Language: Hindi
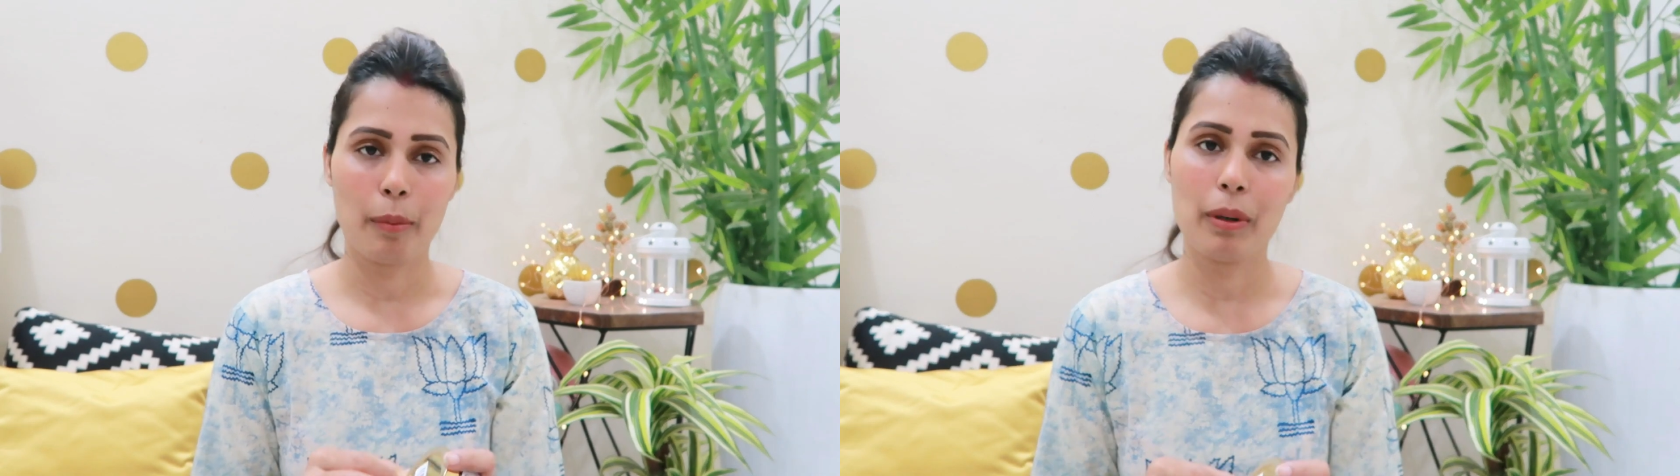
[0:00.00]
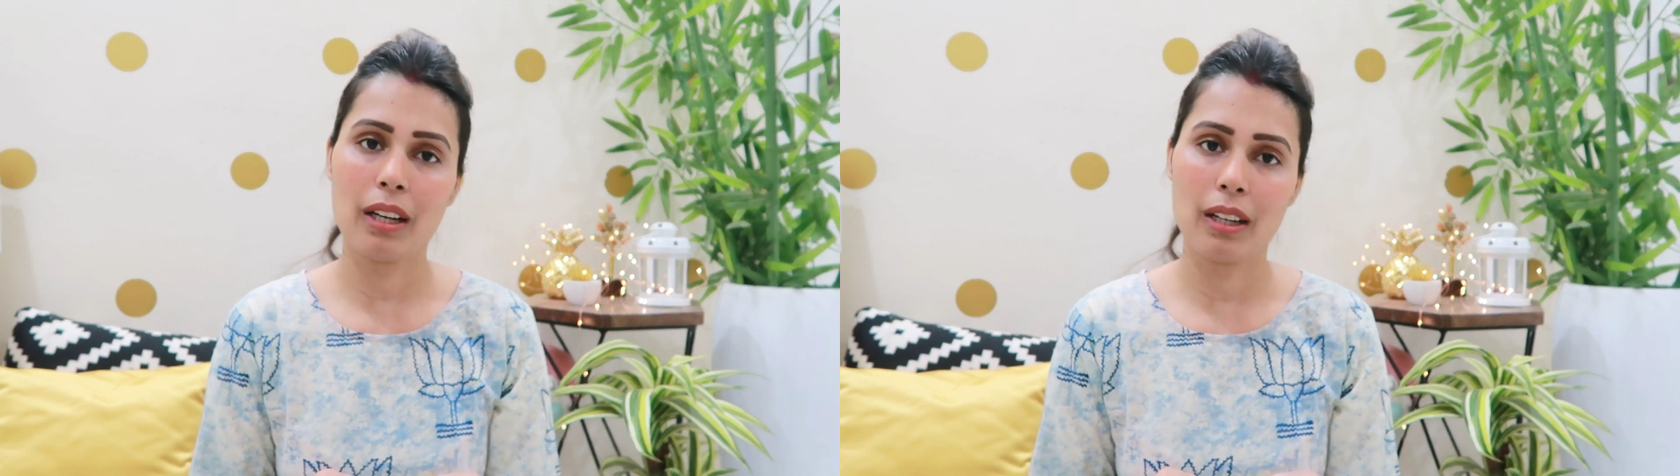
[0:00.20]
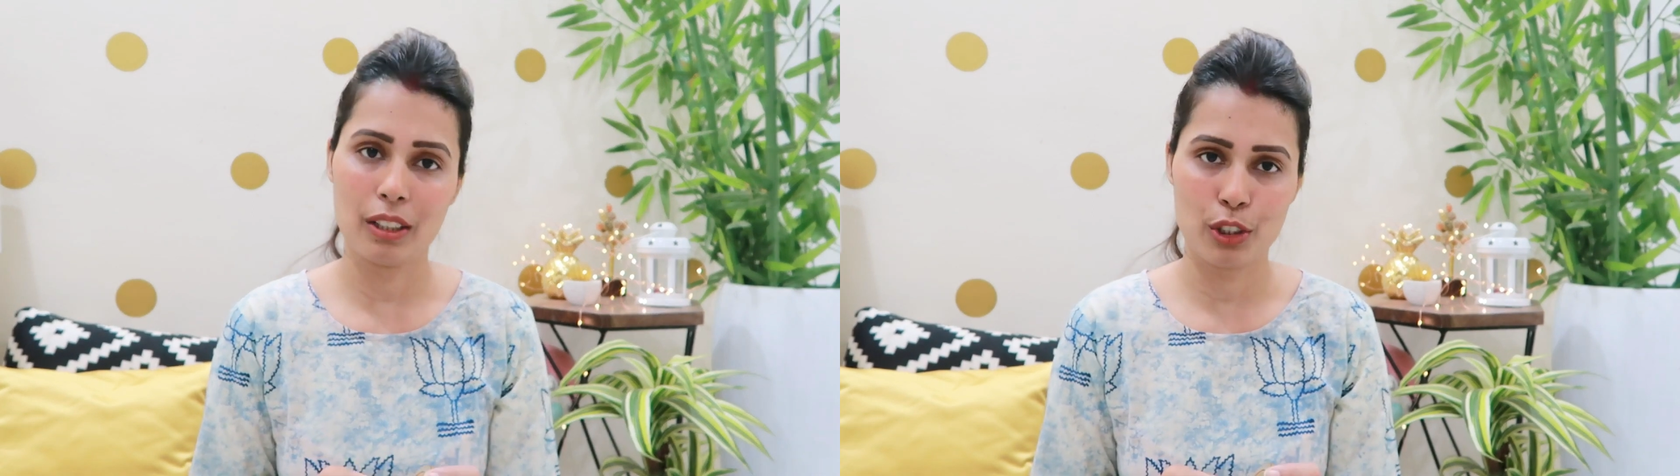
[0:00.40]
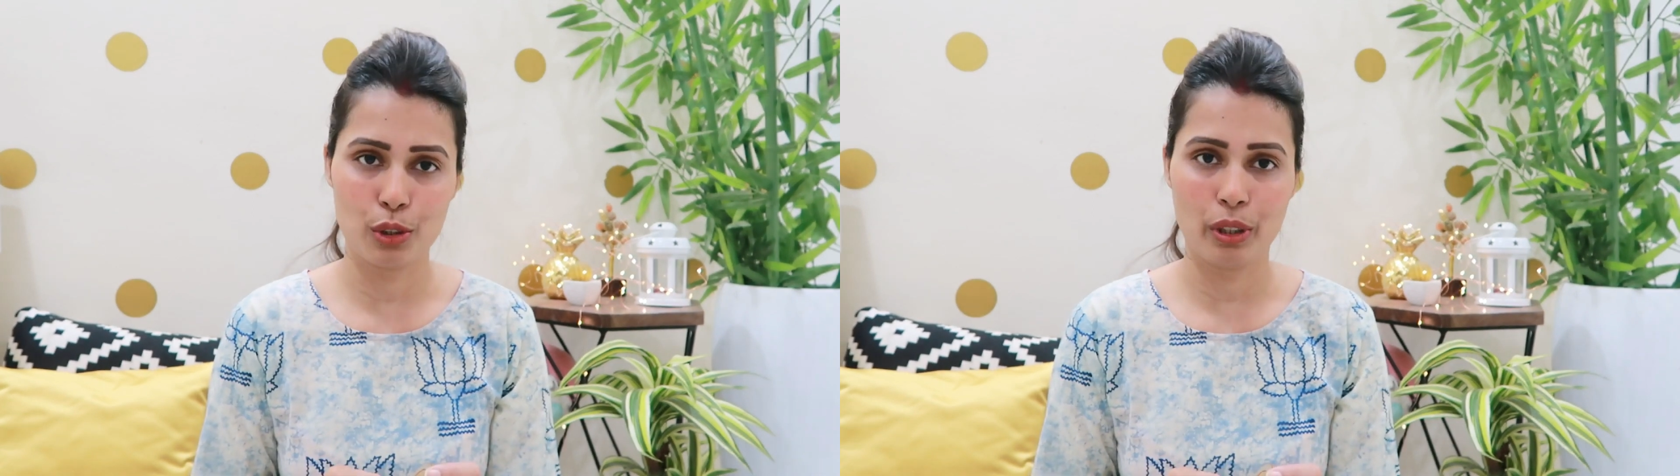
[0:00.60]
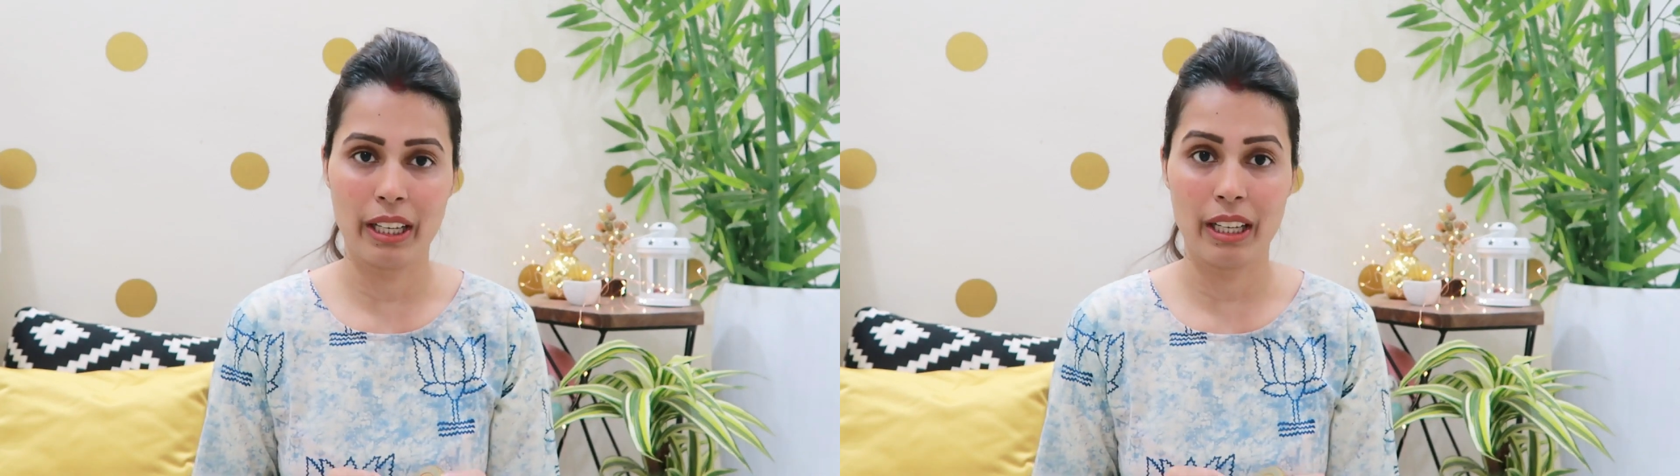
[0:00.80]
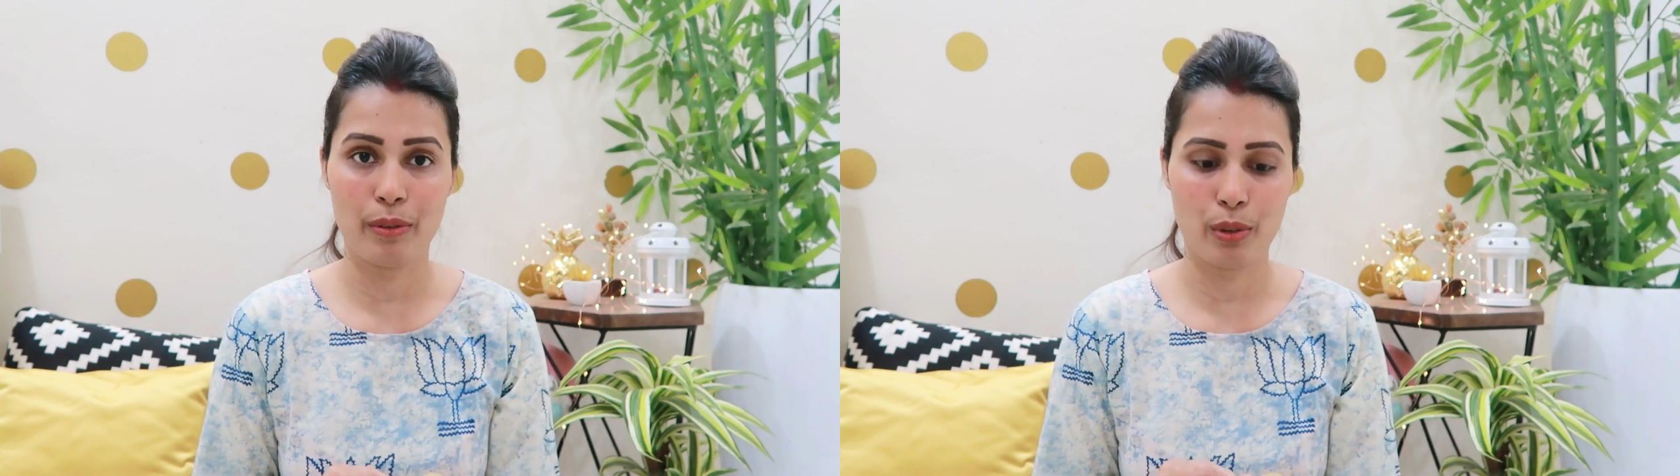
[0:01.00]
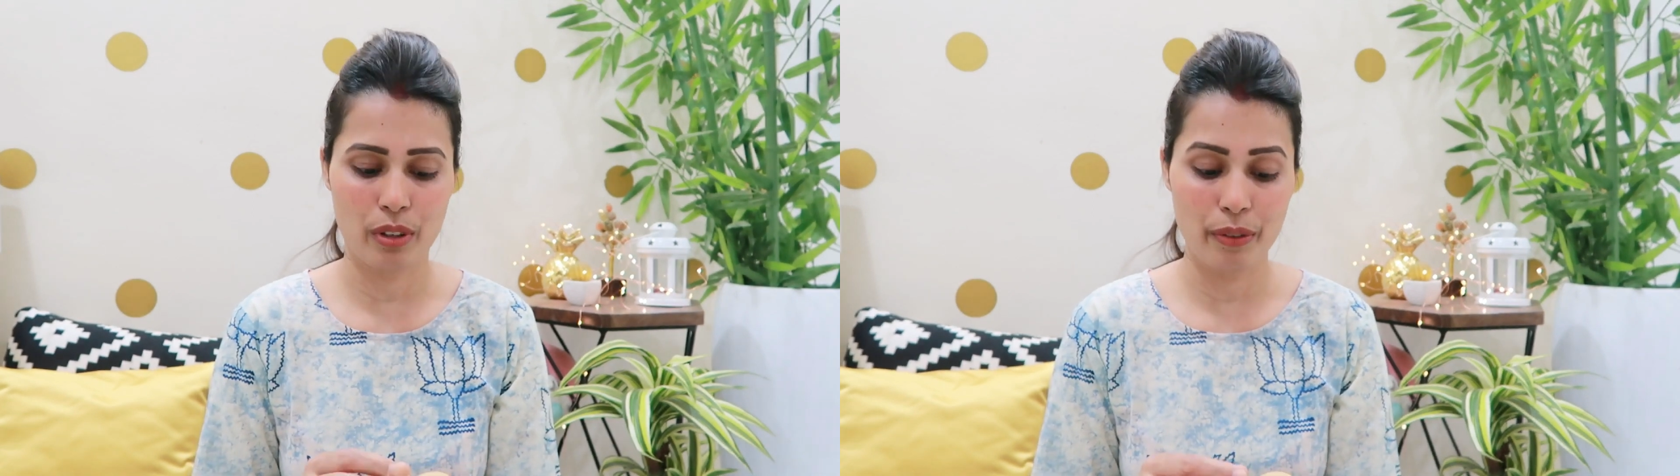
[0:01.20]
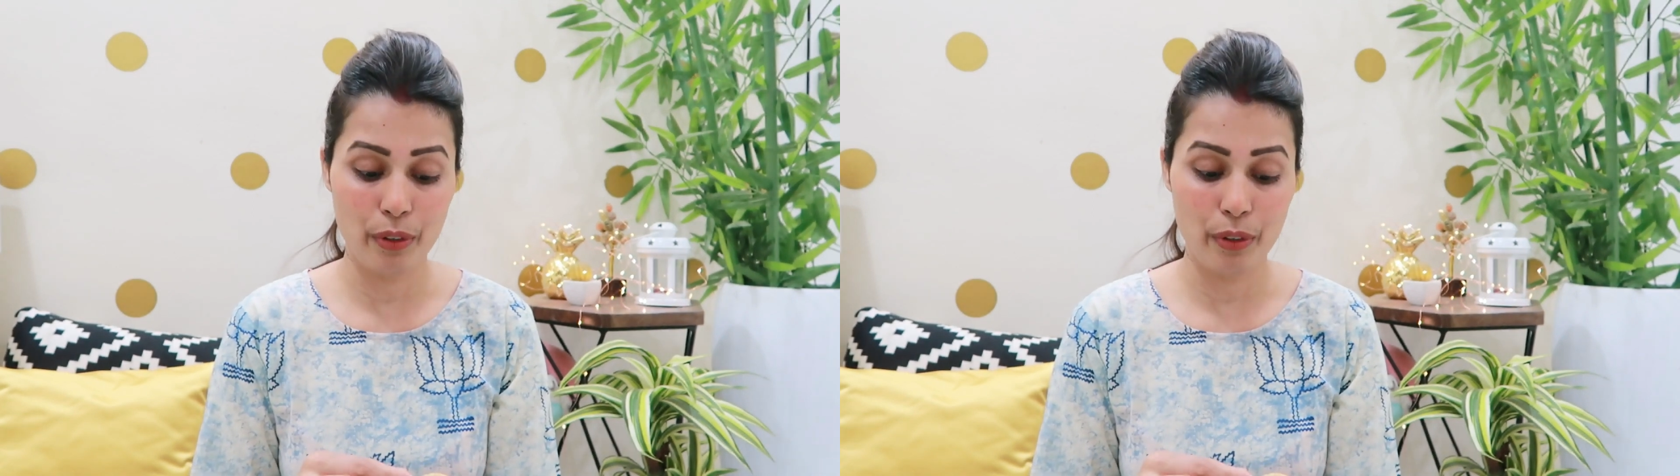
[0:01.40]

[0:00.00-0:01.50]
अपना uh, जो है वो